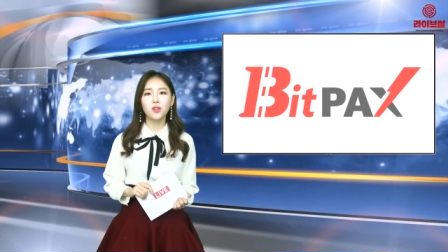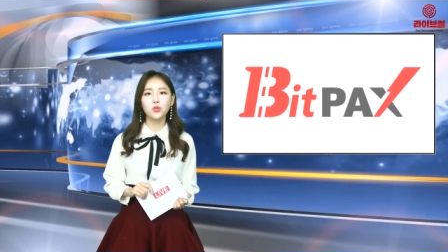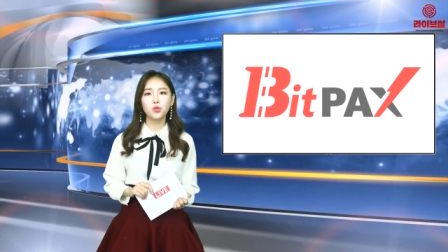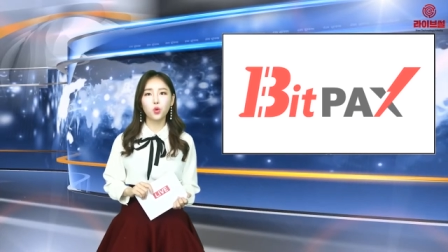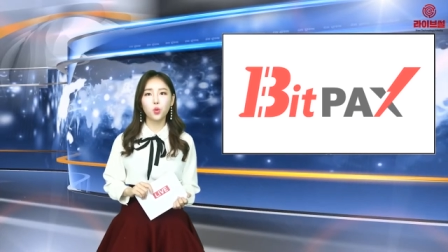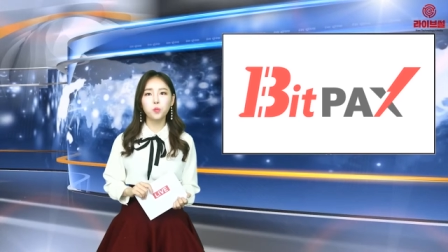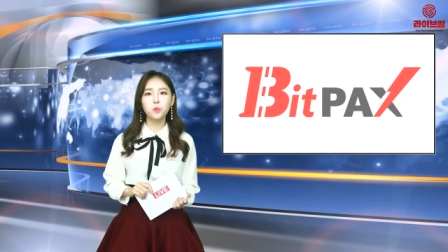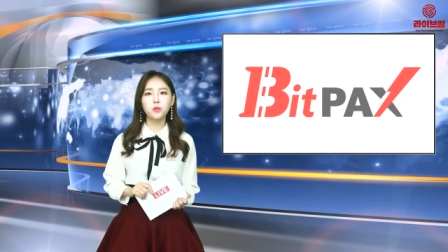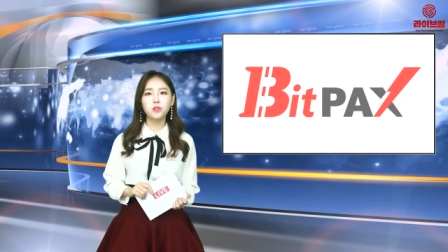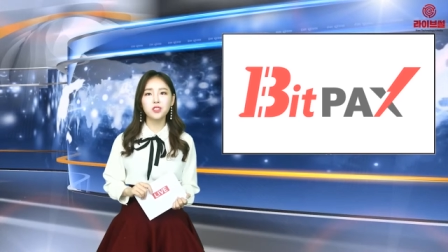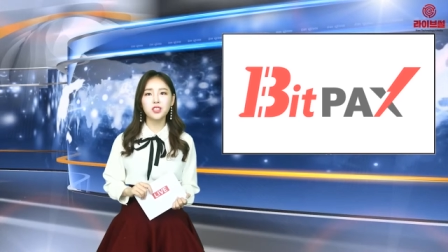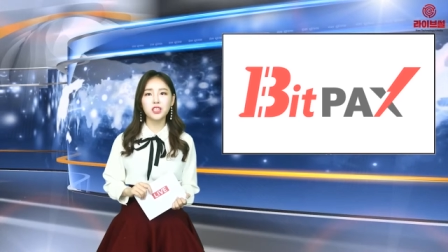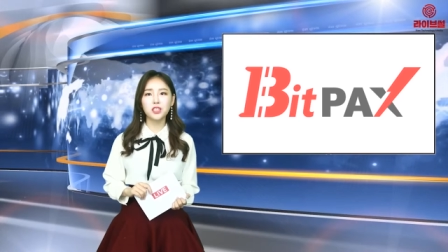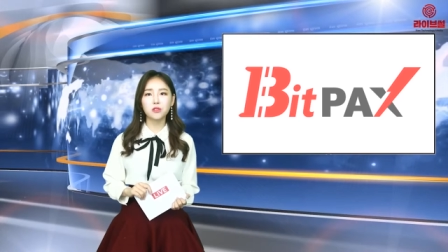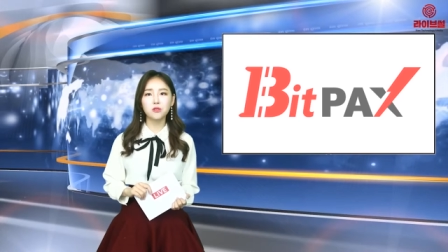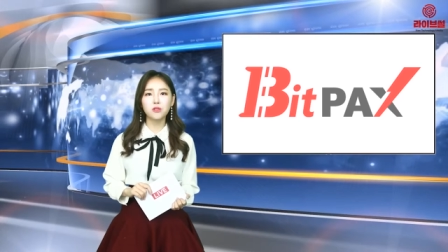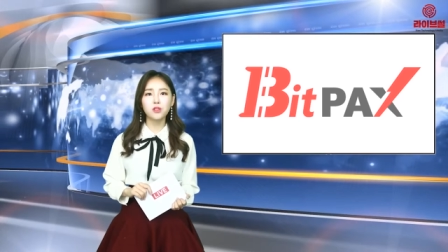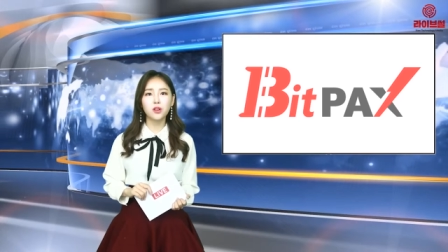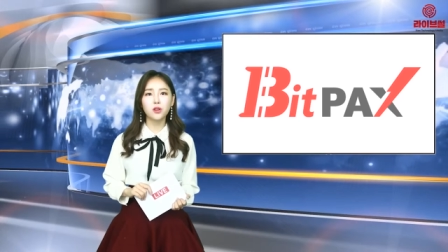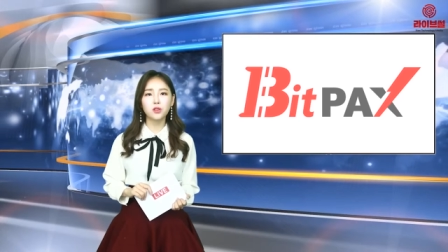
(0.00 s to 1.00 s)
높은
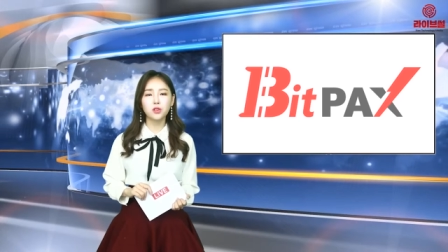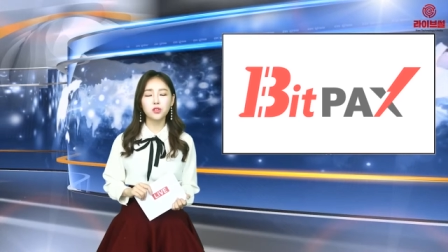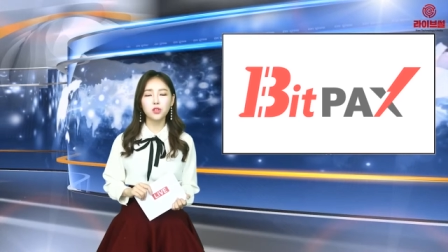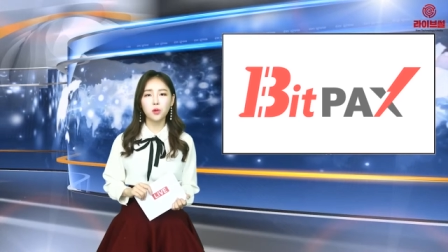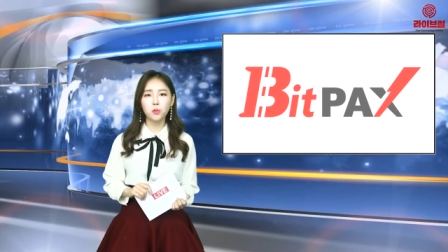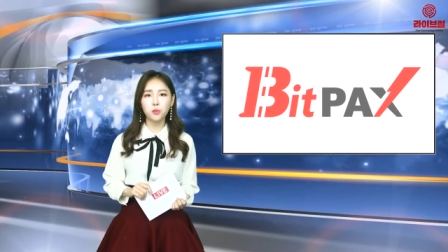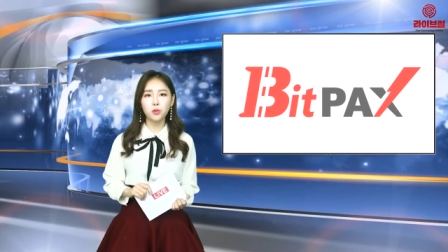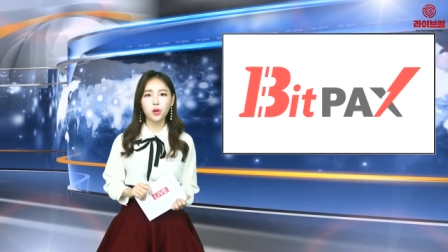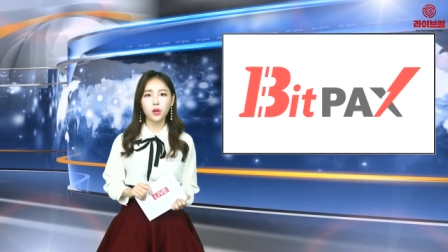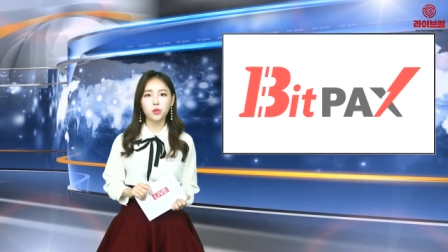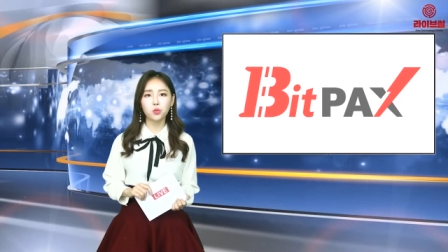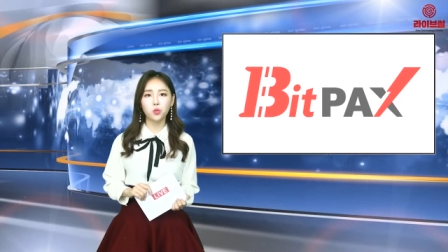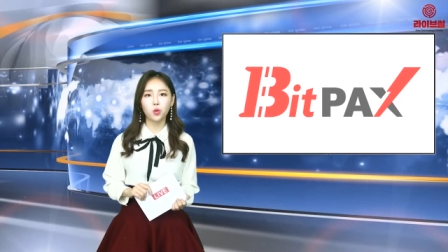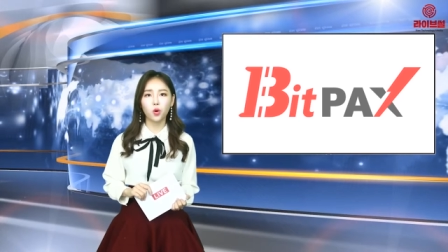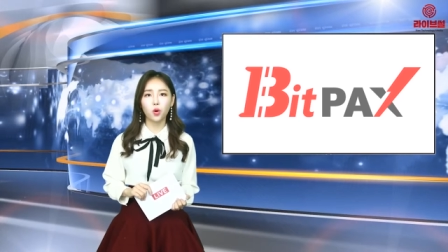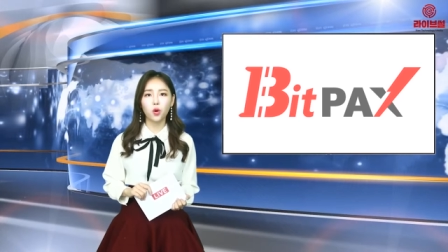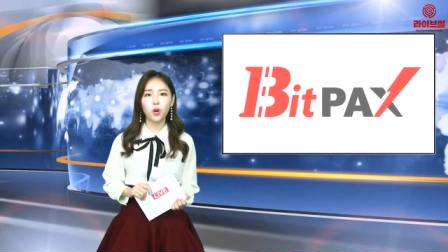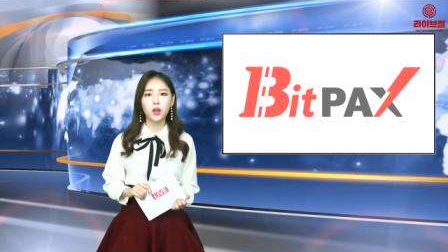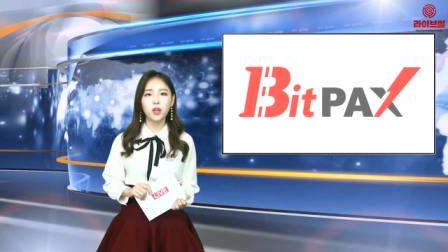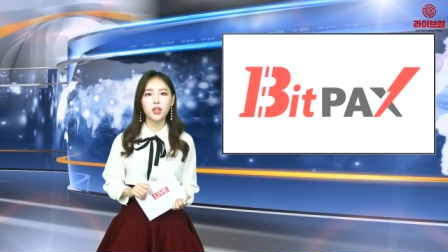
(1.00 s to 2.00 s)
기술력을
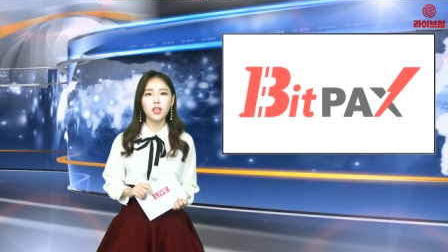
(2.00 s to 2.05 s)
선보였고